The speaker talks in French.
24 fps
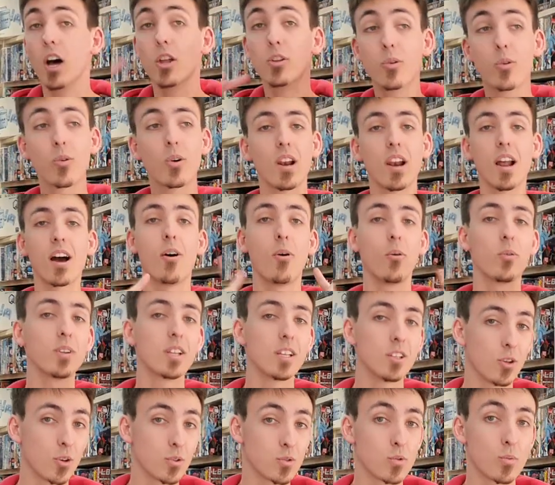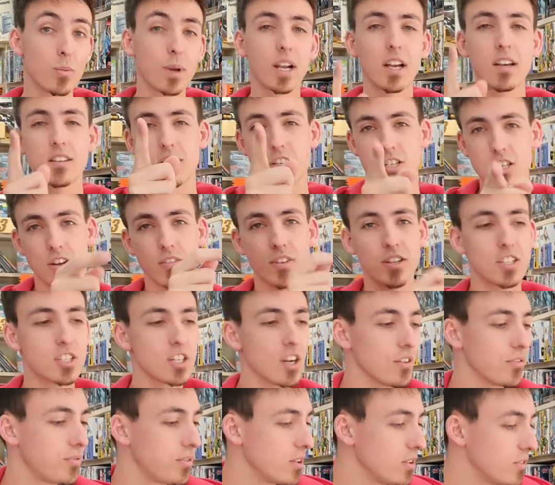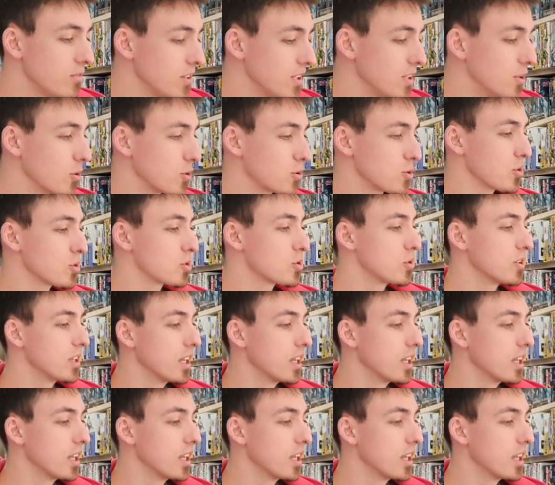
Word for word: Donc là on est dans son magasin, j'avais déjà fait une vidéo sur ce